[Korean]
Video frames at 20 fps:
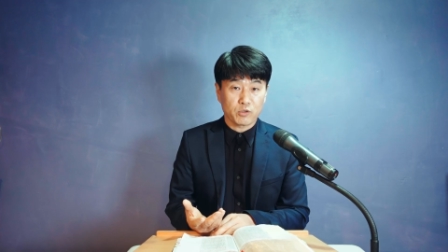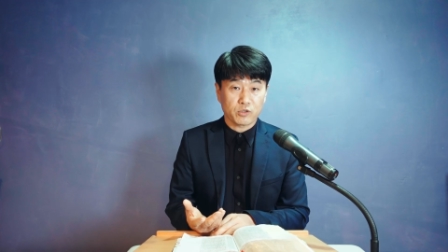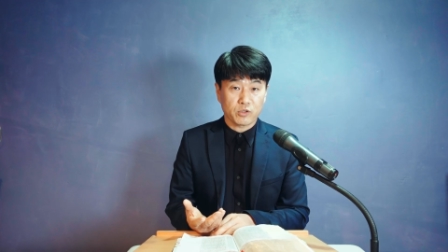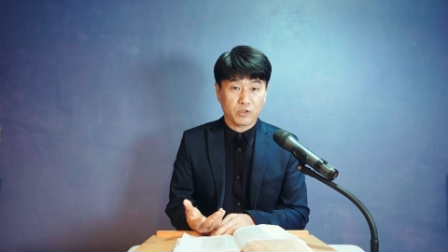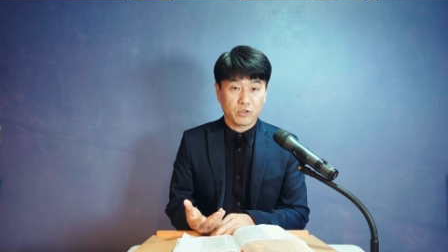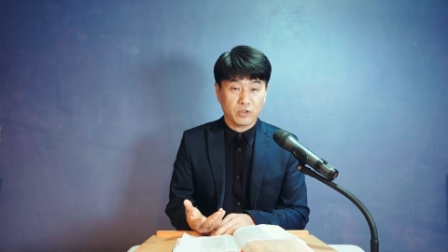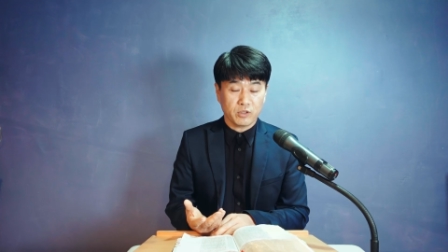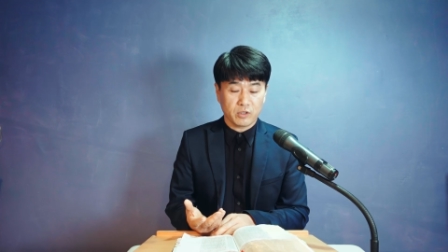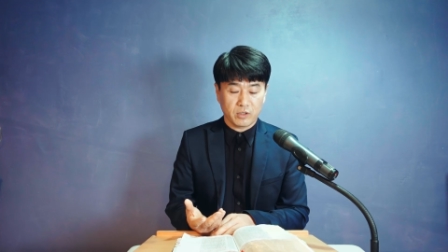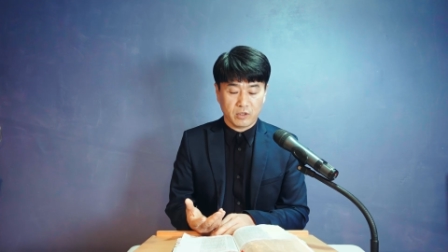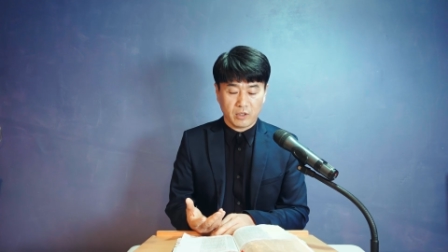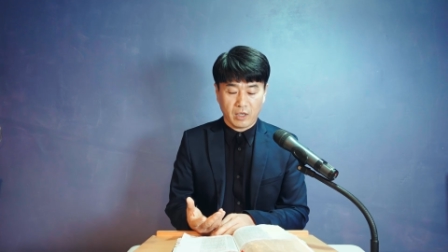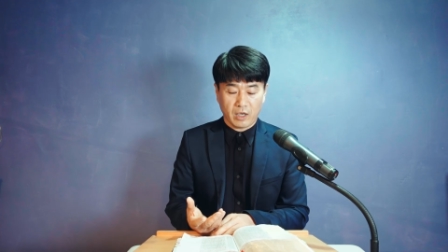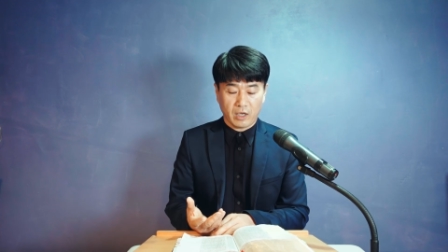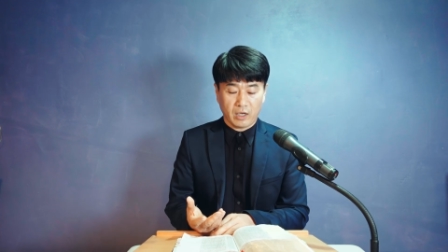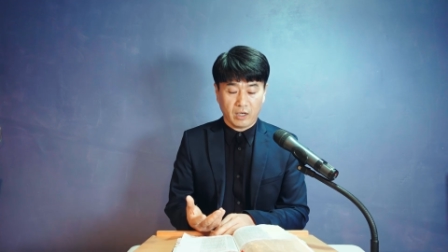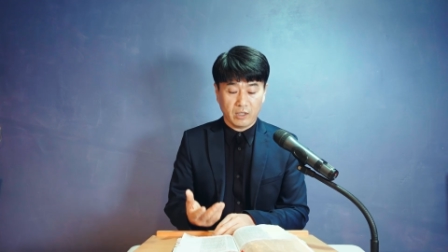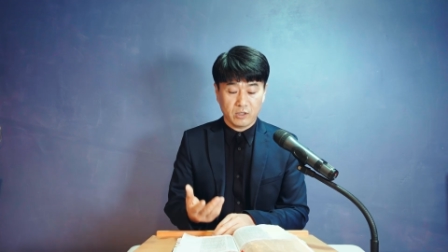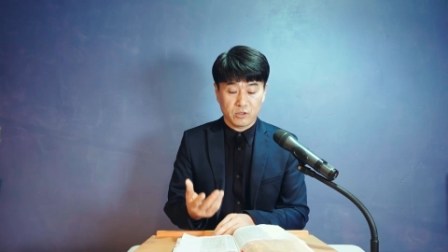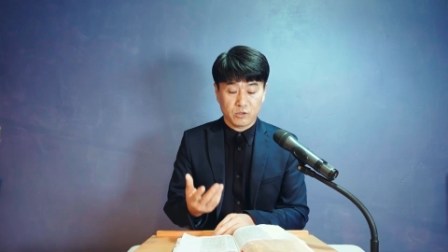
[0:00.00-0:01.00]
수 있는
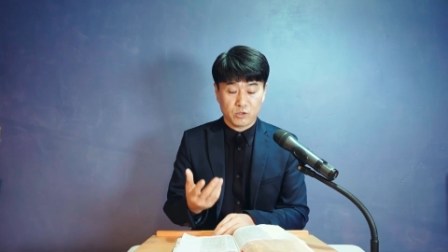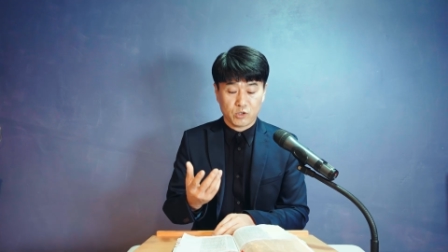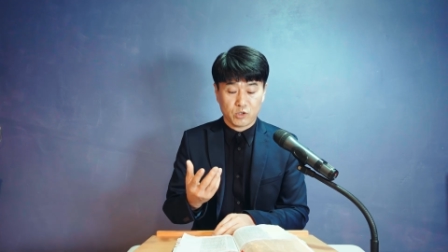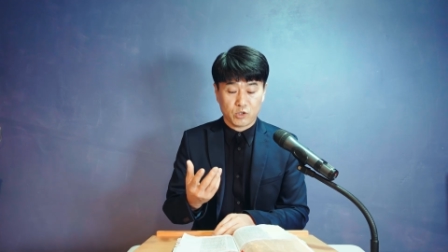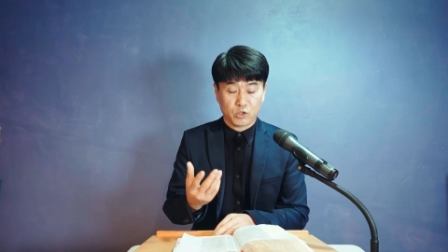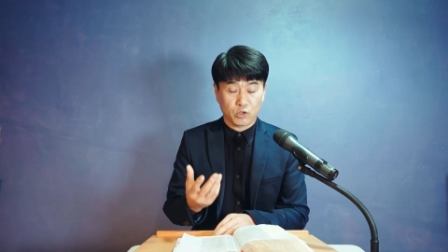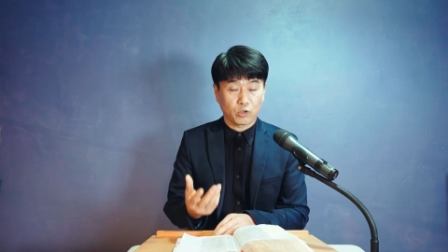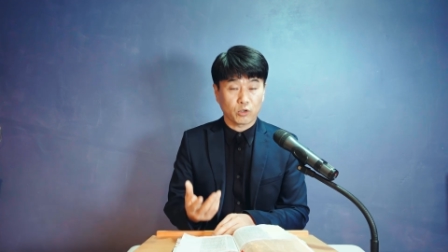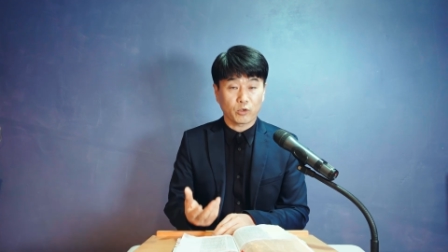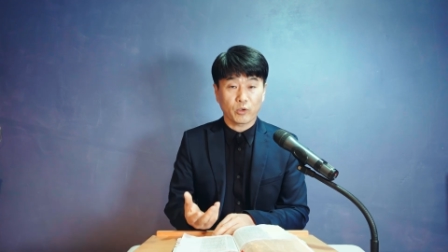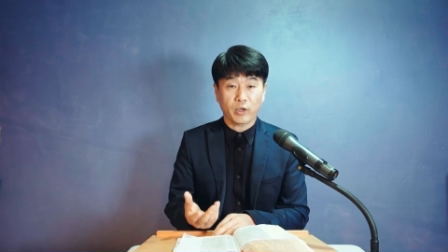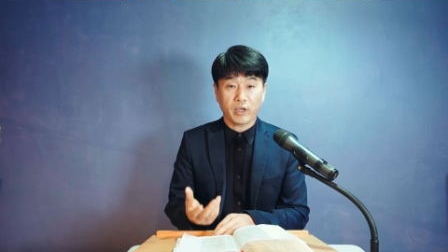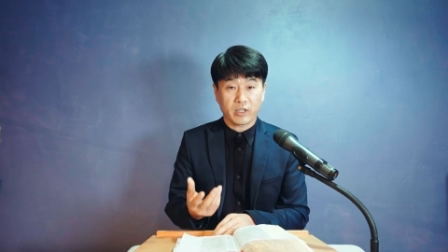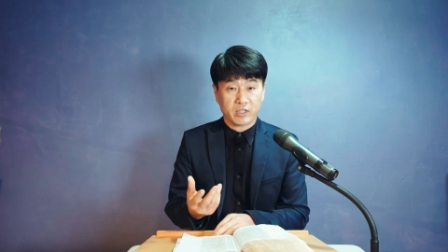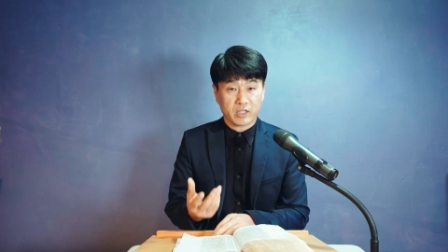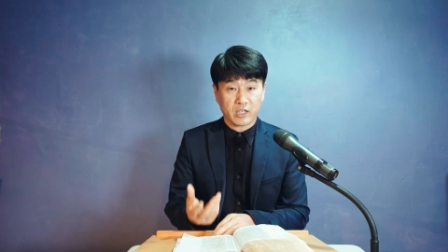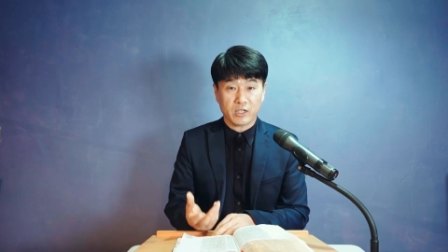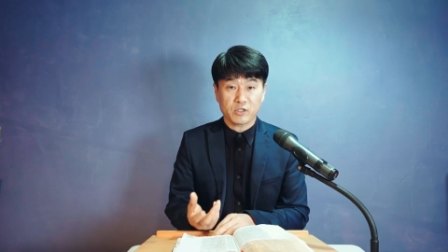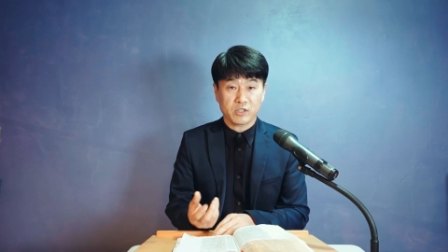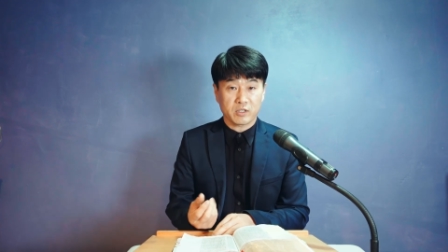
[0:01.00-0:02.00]
아주 절호의
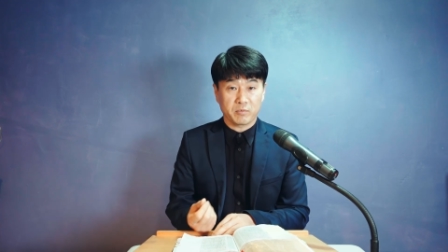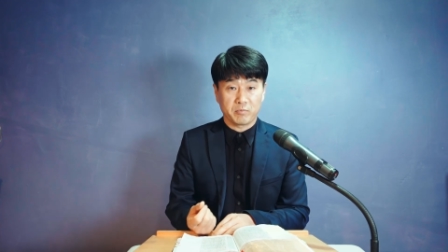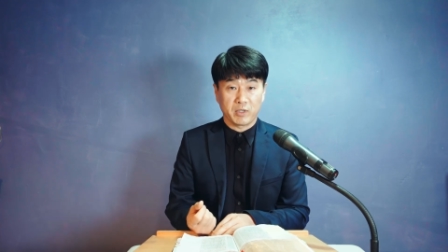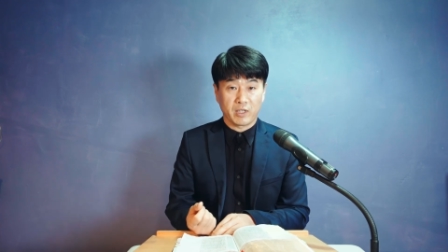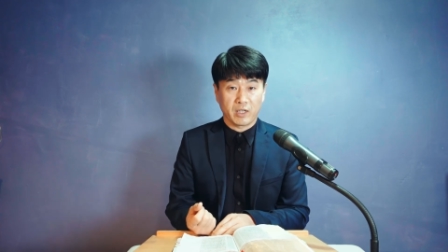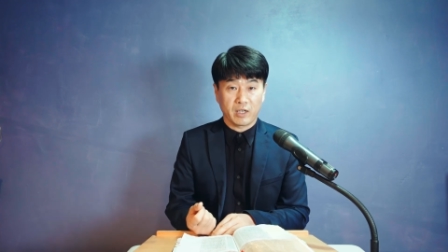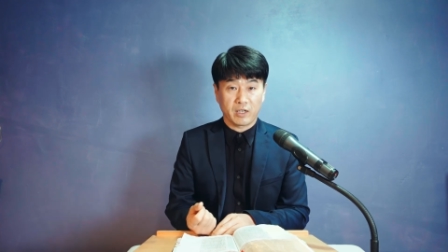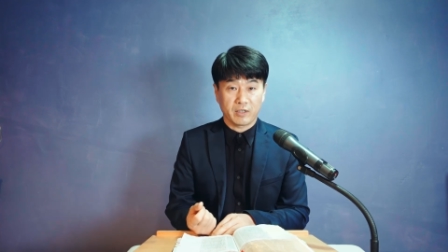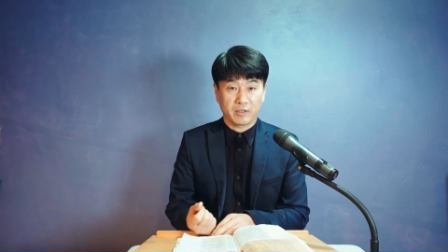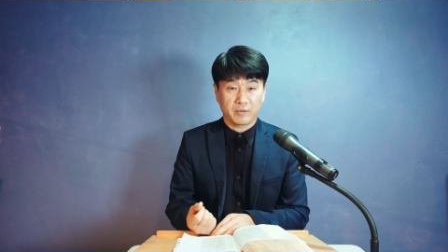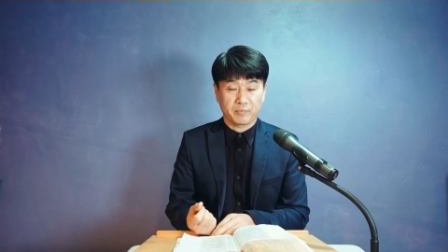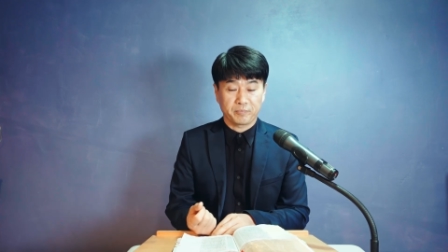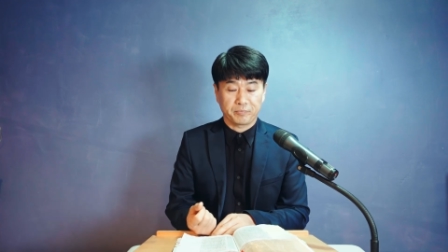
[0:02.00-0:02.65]
찬스입니다.